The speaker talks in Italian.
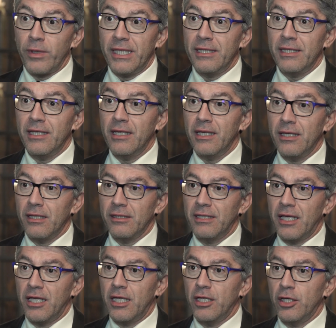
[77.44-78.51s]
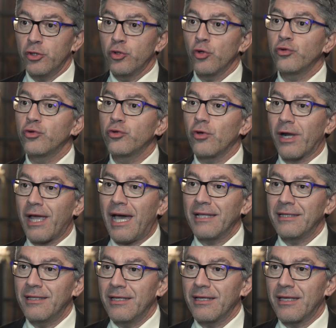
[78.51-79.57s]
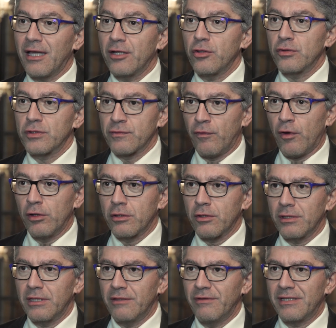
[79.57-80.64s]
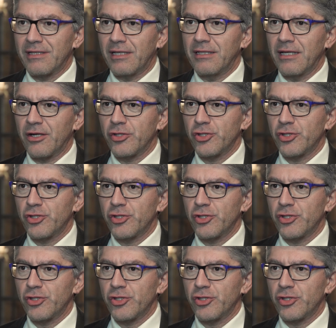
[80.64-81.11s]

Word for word: quindi dei dottorati che hanno svolto attività di